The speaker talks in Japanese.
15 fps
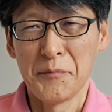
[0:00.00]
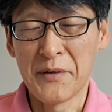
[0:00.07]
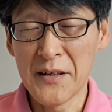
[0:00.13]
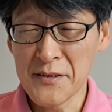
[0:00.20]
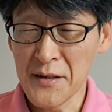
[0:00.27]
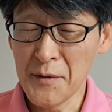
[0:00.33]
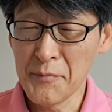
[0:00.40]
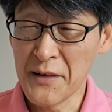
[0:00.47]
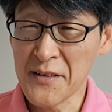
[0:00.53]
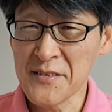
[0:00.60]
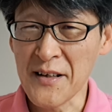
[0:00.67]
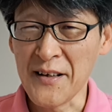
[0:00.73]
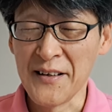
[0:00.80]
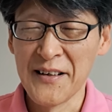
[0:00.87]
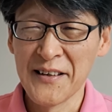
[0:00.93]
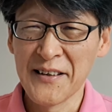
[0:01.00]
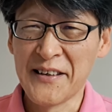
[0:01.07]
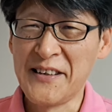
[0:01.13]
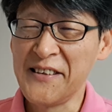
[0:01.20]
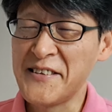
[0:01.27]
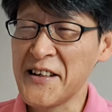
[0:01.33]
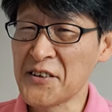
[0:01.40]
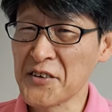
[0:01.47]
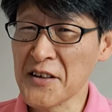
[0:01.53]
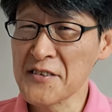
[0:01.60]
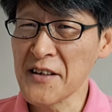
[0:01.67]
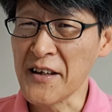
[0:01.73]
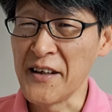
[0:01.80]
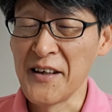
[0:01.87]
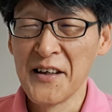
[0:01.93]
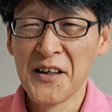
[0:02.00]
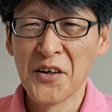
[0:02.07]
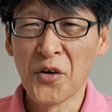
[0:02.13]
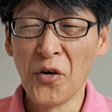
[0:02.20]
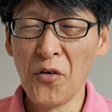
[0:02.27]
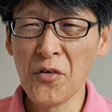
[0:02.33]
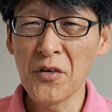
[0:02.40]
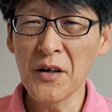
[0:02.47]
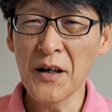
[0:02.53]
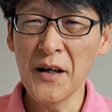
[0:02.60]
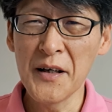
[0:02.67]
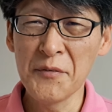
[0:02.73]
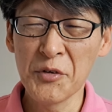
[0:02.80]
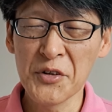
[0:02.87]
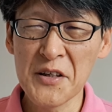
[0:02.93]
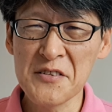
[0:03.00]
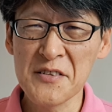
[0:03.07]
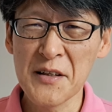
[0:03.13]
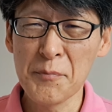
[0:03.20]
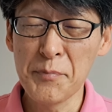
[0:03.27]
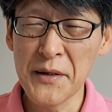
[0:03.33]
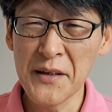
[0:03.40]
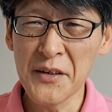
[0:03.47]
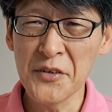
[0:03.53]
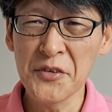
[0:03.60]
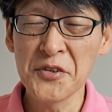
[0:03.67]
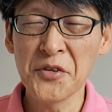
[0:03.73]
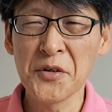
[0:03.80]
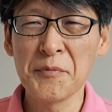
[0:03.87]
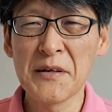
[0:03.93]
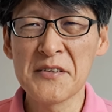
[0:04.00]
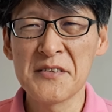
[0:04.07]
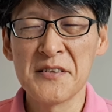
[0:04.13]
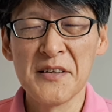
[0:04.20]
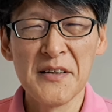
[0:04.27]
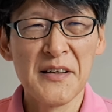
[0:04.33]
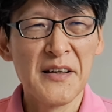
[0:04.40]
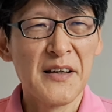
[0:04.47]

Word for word: 皆さん、皆さん、聞いてください。今回もですね、ピンク着ております。